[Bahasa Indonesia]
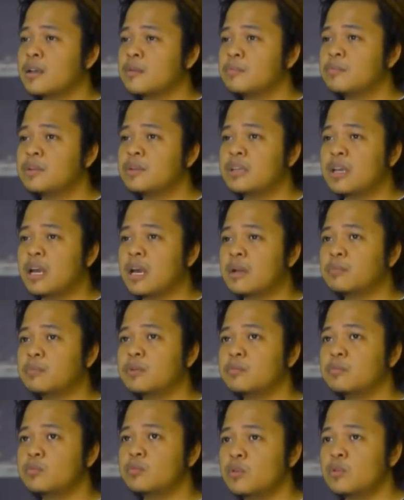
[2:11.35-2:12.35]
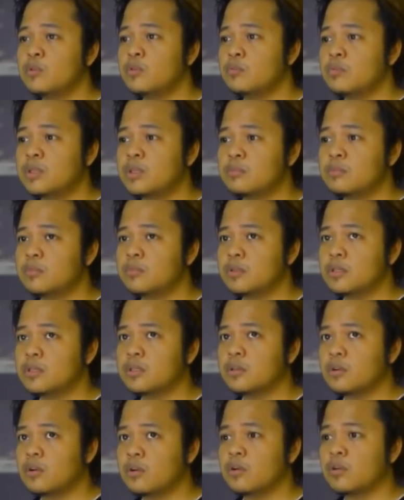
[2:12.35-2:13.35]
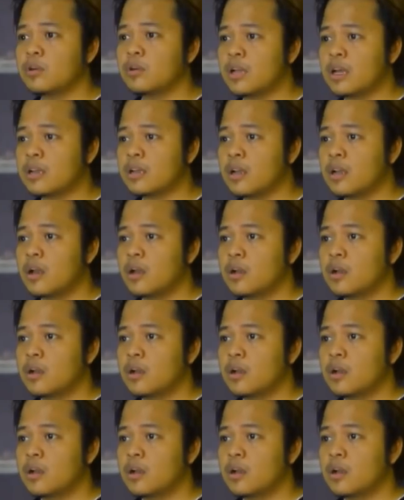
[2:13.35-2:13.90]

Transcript: Biarpun bumi menolak,